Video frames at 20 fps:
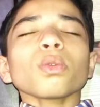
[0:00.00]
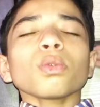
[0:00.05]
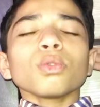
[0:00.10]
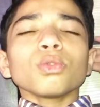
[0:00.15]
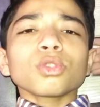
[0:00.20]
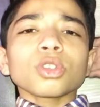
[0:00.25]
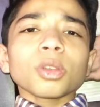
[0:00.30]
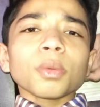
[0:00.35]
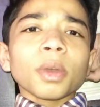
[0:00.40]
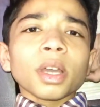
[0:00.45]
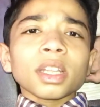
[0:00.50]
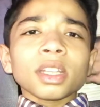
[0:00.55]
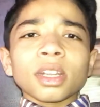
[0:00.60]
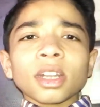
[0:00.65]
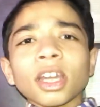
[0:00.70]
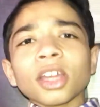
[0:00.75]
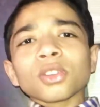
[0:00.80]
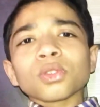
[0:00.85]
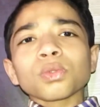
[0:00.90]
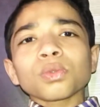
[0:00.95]
उसके बाद
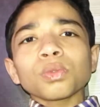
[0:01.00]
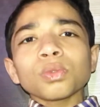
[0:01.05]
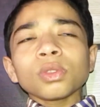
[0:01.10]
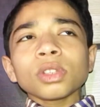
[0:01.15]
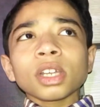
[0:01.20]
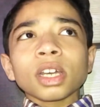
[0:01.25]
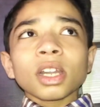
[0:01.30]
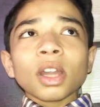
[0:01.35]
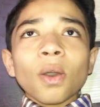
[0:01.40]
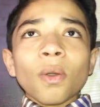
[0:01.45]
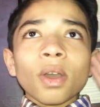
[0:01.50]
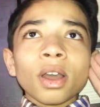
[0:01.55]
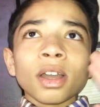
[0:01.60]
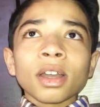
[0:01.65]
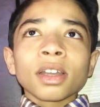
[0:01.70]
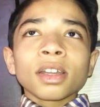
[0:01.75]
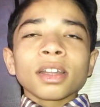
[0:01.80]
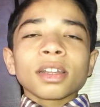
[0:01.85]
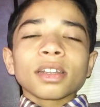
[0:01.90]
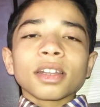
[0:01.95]
ना स्कूल जाना होगा
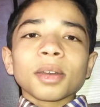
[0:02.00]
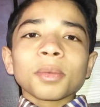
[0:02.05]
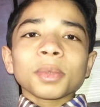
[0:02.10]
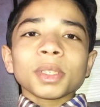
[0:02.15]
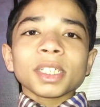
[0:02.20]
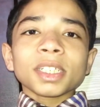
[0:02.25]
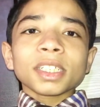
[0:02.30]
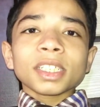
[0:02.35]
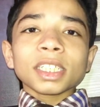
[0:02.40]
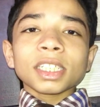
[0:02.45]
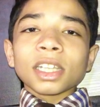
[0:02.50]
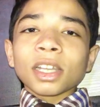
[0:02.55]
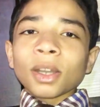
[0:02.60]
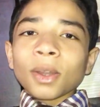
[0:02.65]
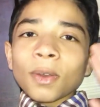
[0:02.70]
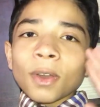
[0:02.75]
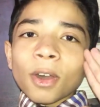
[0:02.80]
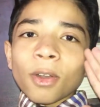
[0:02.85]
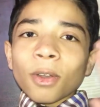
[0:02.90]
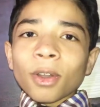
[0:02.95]
ना मदरसे जाना
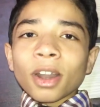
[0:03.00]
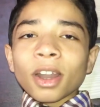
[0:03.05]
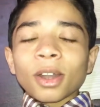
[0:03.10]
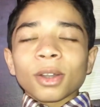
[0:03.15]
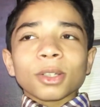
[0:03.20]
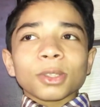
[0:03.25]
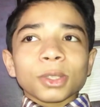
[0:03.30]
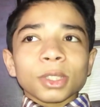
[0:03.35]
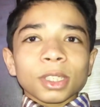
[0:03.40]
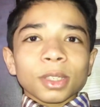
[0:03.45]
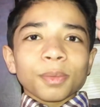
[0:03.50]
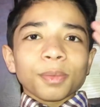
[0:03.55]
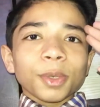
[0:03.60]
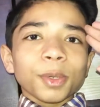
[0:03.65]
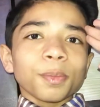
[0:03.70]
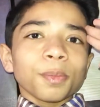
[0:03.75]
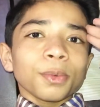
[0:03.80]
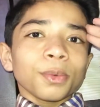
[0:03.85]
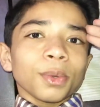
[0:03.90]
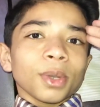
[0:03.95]
होगा और ना ट्यूशन फिर
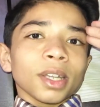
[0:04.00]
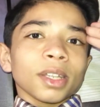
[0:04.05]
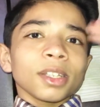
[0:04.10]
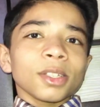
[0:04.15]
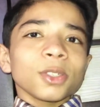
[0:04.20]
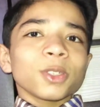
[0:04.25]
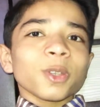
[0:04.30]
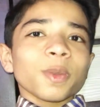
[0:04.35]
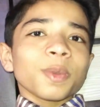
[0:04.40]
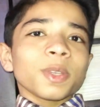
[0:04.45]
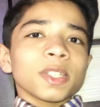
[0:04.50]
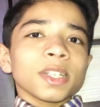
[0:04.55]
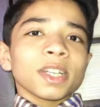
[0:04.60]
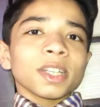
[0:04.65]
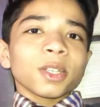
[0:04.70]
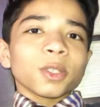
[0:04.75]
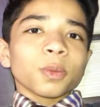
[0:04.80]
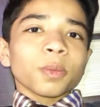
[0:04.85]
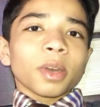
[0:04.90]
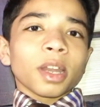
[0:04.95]
पूरा दिन चौबीस
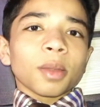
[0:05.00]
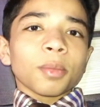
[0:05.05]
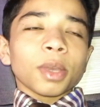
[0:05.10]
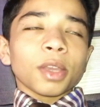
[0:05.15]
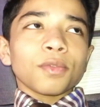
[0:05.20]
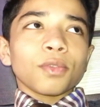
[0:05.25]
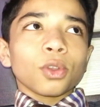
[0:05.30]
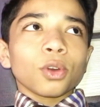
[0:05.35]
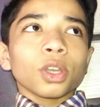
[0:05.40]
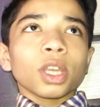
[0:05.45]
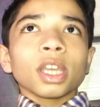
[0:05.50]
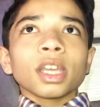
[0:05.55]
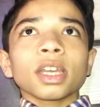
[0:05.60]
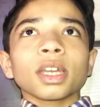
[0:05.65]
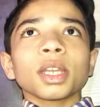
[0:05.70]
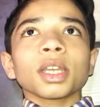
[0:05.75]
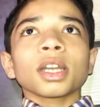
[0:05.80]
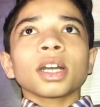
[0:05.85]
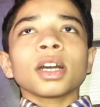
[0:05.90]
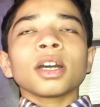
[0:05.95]
घंटे तुम्हारा भाई ब्लॉगिंग
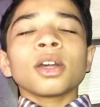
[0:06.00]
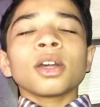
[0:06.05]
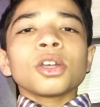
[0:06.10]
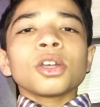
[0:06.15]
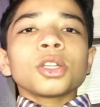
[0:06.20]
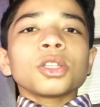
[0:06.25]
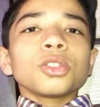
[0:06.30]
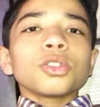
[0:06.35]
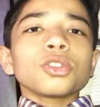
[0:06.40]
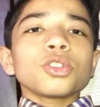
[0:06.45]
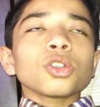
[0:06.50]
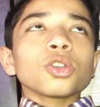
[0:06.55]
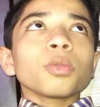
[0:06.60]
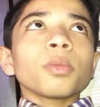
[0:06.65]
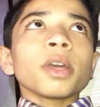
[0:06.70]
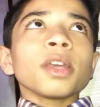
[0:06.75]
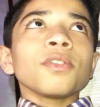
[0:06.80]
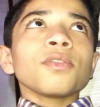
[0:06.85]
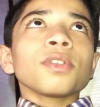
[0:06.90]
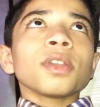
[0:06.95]
करेगा तो चलो
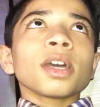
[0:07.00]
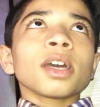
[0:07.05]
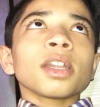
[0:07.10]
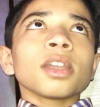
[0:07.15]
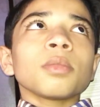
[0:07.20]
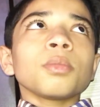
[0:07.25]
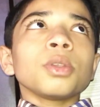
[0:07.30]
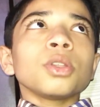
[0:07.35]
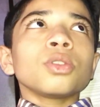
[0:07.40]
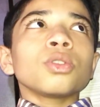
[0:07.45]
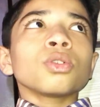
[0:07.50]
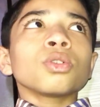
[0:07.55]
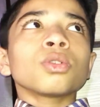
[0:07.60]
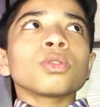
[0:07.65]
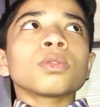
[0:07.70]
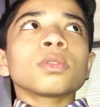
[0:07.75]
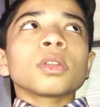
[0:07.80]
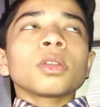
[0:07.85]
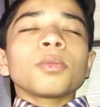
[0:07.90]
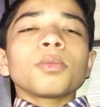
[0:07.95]
भाई फ़िलहाल अभी तो
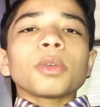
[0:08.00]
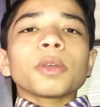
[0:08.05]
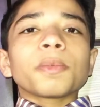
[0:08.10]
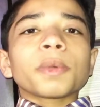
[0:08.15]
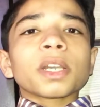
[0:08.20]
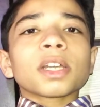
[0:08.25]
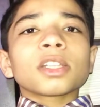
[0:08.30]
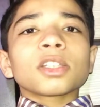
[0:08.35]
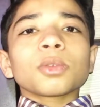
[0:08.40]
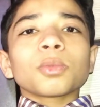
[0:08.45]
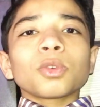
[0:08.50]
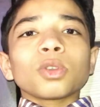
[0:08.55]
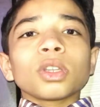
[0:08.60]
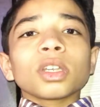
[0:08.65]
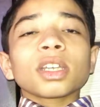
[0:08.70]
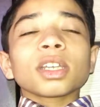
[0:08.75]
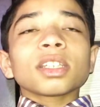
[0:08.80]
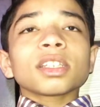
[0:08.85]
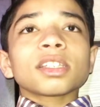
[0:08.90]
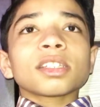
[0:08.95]
पेपर ख़त्म होने
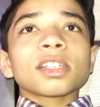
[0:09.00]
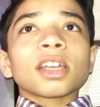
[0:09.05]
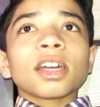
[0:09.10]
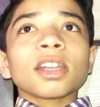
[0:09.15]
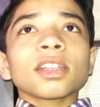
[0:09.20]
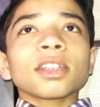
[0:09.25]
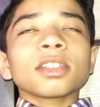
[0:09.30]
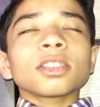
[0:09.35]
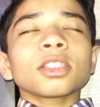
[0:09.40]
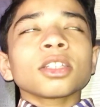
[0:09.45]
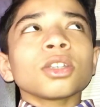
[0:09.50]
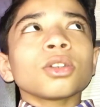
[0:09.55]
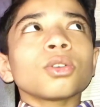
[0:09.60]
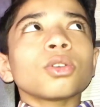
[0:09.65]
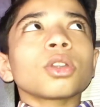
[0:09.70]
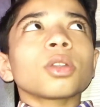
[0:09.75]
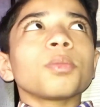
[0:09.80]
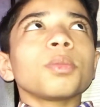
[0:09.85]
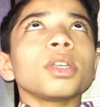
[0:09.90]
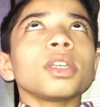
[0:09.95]
के इंतज़ार करते हैं
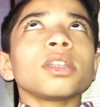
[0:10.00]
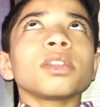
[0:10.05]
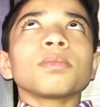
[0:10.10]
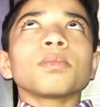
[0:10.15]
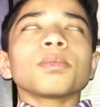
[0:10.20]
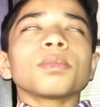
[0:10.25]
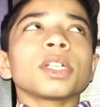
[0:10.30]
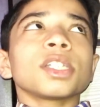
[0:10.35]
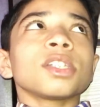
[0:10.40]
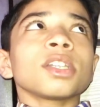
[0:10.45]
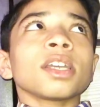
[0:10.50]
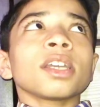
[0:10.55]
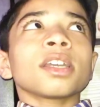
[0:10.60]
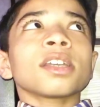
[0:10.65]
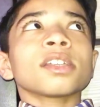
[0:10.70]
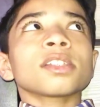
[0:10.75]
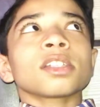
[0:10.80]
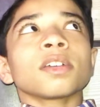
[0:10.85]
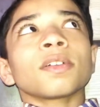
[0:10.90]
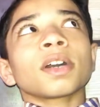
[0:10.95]
और अभी बज रहे
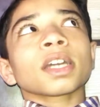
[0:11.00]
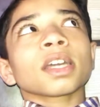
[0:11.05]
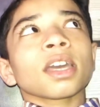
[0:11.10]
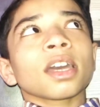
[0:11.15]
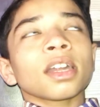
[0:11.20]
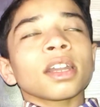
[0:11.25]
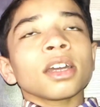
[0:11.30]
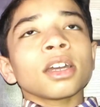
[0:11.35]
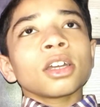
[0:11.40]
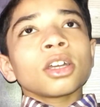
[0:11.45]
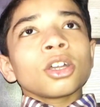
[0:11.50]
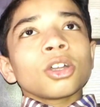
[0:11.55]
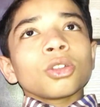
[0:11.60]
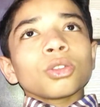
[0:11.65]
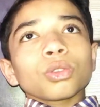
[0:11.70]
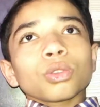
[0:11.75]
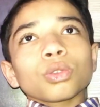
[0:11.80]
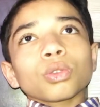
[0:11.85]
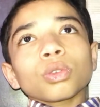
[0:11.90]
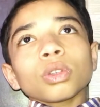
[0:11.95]
हैं सवा ग्यारह
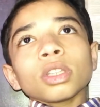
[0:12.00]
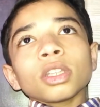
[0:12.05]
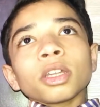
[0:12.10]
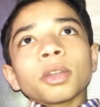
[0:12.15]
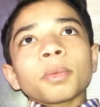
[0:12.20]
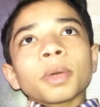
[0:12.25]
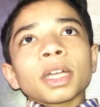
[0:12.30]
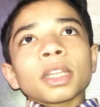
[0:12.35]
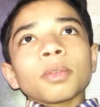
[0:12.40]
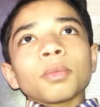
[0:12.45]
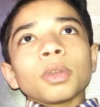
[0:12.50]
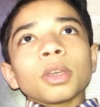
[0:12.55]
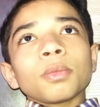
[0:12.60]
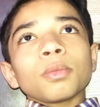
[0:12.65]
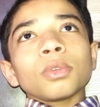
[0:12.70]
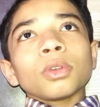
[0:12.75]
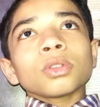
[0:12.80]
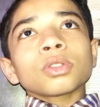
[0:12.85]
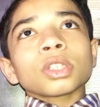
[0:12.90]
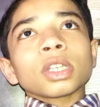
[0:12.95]
थोड़ी देर बाद अभी हम
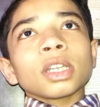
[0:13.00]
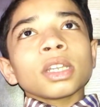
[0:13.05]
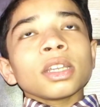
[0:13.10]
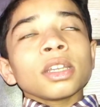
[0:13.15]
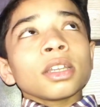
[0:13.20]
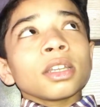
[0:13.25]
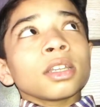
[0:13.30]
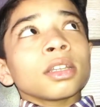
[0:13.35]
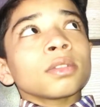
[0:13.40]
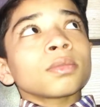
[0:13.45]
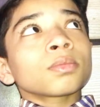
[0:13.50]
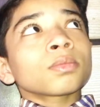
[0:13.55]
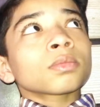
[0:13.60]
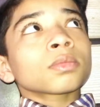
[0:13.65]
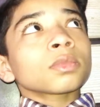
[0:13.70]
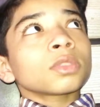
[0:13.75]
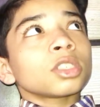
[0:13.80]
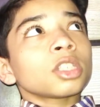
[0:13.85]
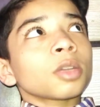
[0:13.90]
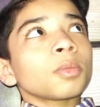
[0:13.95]
लोग चलेंगे
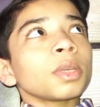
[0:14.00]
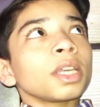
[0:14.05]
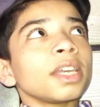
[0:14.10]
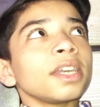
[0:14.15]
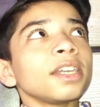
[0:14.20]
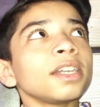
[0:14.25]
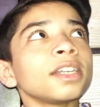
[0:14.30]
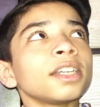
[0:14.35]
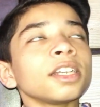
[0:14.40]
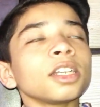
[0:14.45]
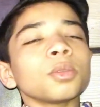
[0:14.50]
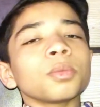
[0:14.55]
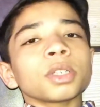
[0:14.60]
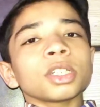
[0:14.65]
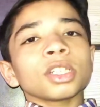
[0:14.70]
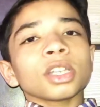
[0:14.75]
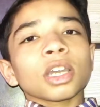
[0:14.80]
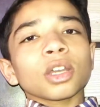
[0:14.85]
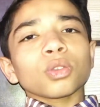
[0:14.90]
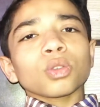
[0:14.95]
जब एक डेढ़
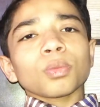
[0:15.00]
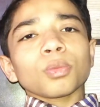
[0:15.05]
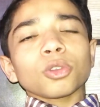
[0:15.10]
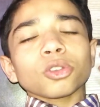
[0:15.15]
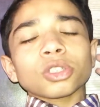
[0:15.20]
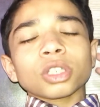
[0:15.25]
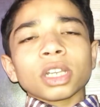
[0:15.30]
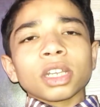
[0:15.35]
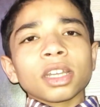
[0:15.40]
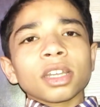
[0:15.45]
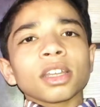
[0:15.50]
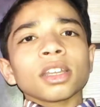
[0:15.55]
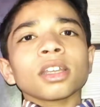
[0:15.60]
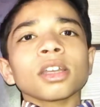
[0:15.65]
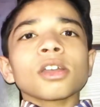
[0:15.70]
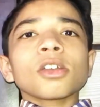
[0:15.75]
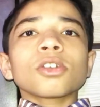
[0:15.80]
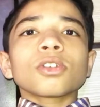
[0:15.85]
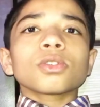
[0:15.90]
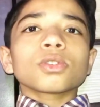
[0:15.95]
बजेगा तो हम लोग चलेंगे
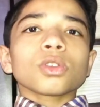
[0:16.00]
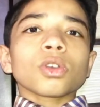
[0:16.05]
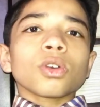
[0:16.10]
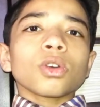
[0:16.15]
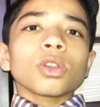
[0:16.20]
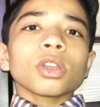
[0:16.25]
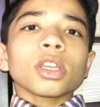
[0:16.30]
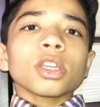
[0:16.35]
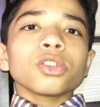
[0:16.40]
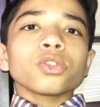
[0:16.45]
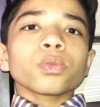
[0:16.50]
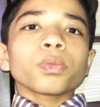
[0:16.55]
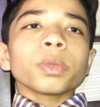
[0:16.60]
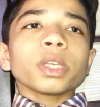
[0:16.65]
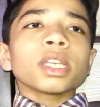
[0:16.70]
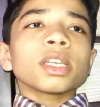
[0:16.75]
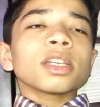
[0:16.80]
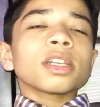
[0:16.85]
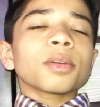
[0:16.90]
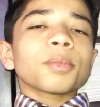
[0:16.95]
जहर की जुम्मे
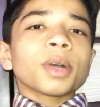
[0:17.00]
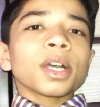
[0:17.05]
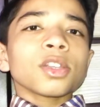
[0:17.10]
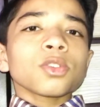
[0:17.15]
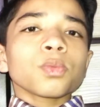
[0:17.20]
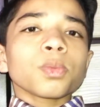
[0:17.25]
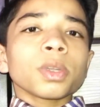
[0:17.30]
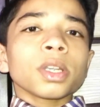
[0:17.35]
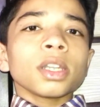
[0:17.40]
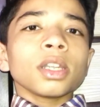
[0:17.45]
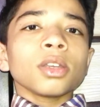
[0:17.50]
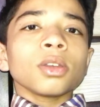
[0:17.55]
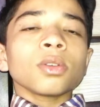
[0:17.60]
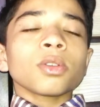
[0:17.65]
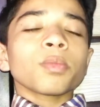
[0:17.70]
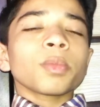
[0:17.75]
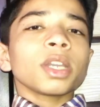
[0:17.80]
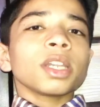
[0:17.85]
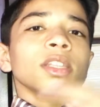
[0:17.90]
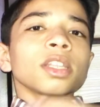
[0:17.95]
की नमाज़ पढ़ने और
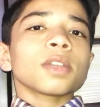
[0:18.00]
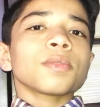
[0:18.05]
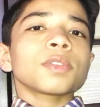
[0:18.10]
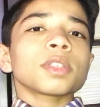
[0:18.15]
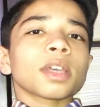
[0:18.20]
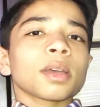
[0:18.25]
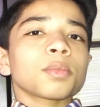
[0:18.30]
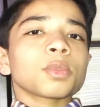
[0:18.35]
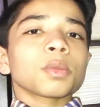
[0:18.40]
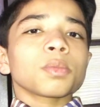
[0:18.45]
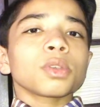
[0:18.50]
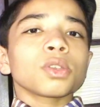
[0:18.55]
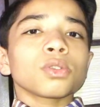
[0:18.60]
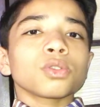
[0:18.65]
मेरी तरफ से आप सभी को